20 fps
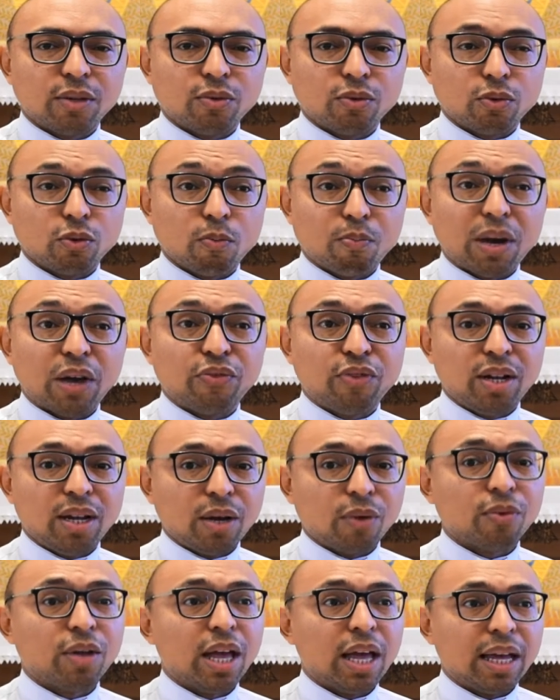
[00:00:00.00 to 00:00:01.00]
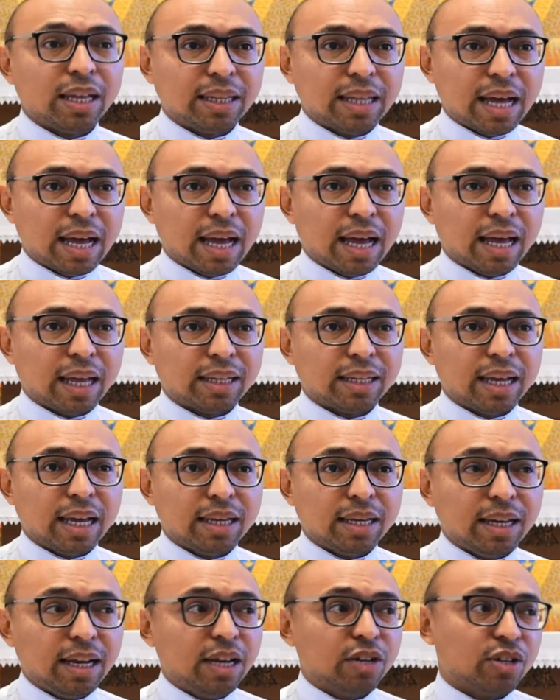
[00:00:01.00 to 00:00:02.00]
aqui no, no pavilhão da, da
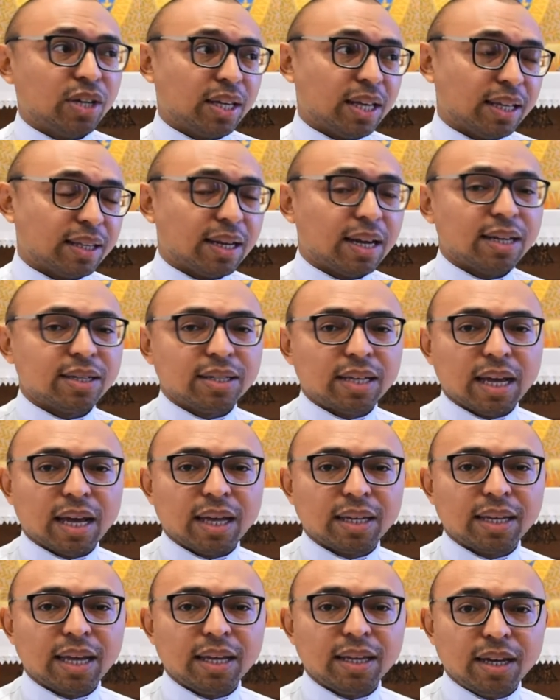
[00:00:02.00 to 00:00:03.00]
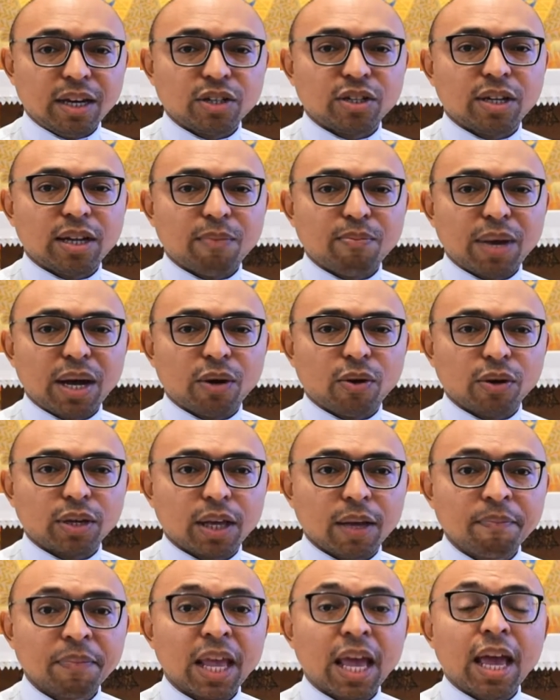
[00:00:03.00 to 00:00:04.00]
igreja, aqui atrás da, da igreja da
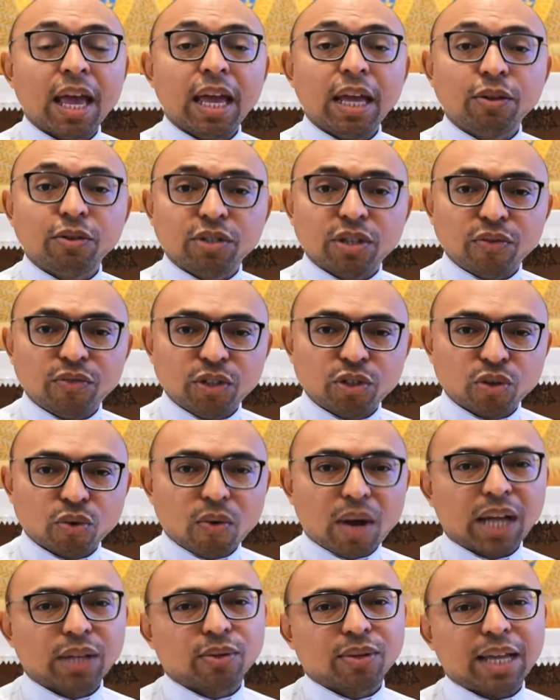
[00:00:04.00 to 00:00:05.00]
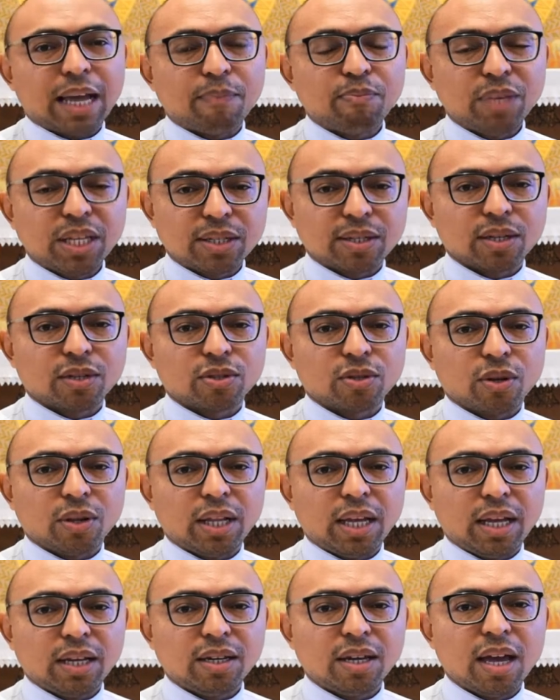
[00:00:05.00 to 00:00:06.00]
paróquia. E no dia 24, né, a missa
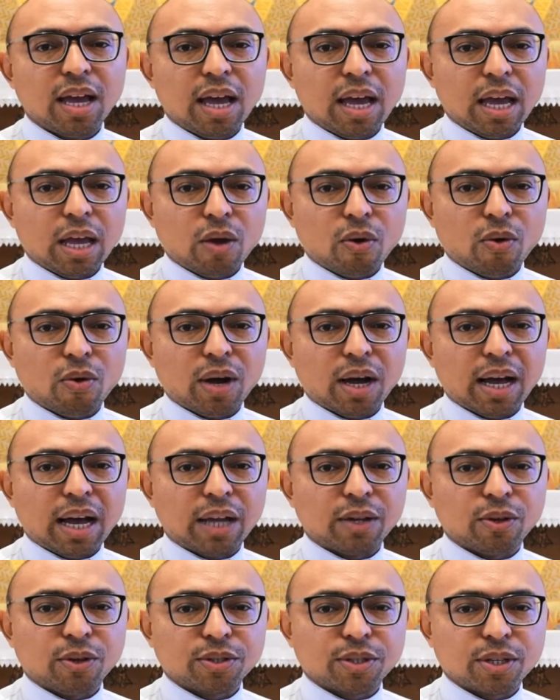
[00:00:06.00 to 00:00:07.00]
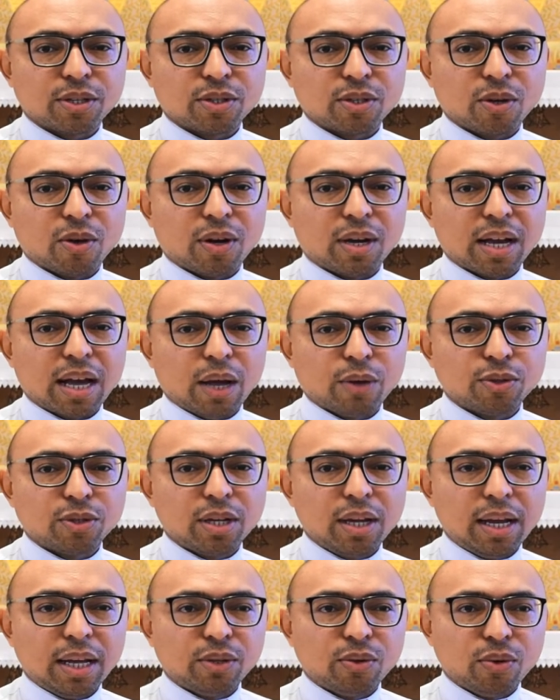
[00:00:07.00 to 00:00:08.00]
solene em honra à Nossa Senhora
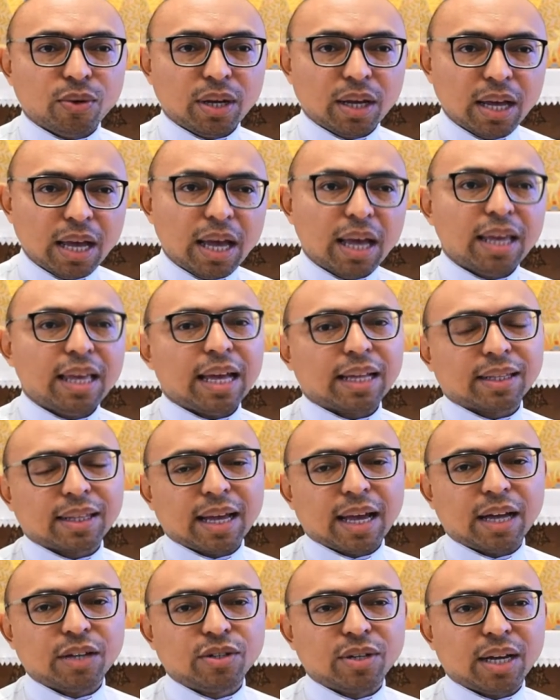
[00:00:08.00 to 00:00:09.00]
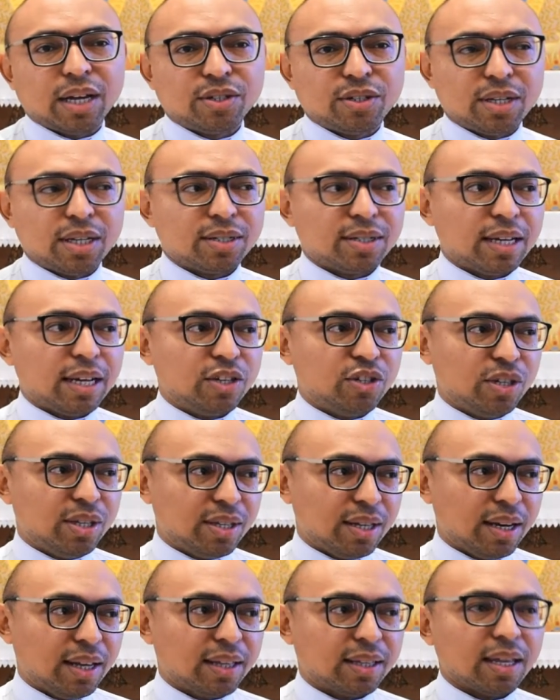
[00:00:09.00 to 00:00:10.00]
Auxiliadora e à tarde, às
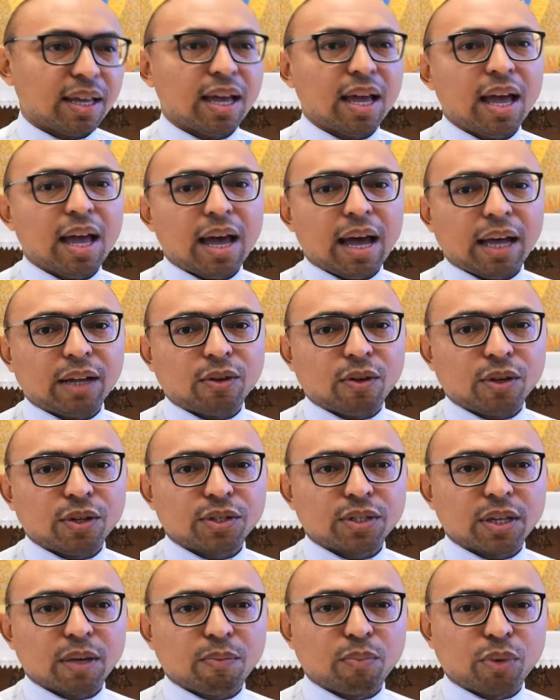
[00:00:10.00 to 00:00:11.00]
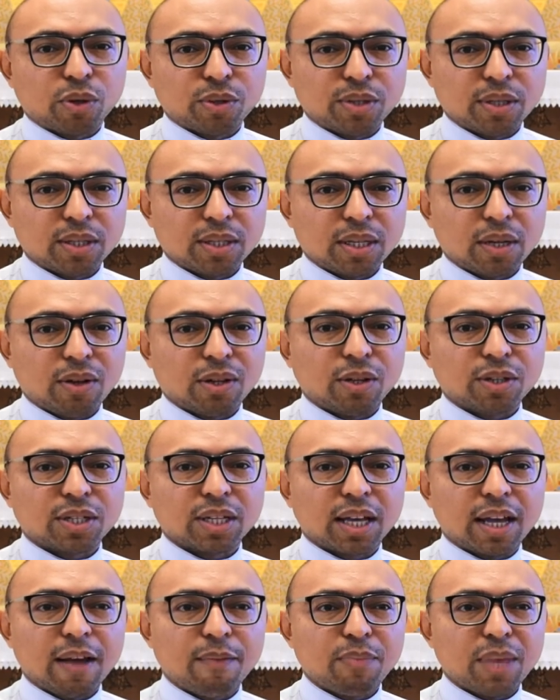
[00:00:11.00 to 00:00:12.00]
17h30, a nossa procissão, a
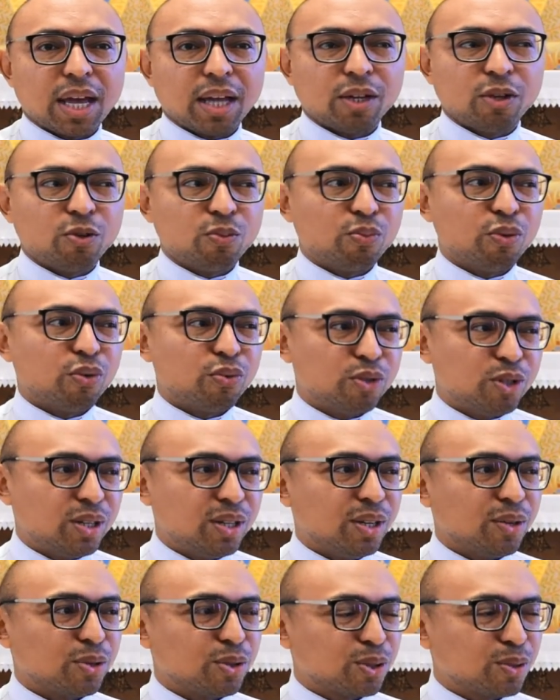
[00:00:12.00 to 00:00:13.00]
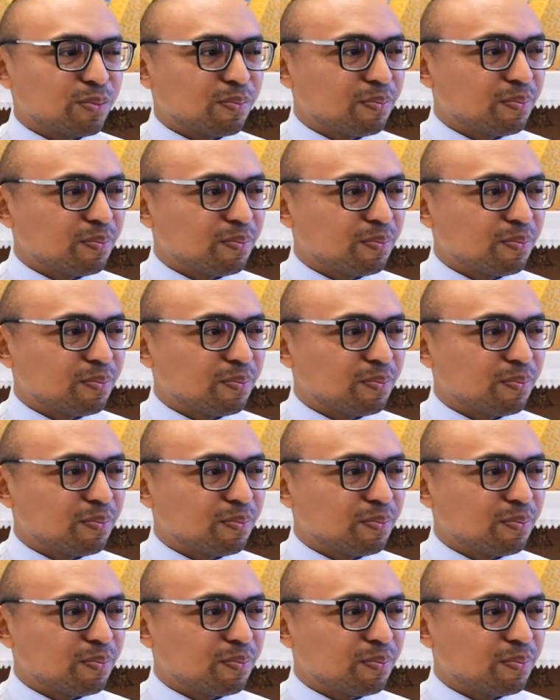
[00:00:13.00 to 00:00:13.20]
nossa caminhada do povo de Deus.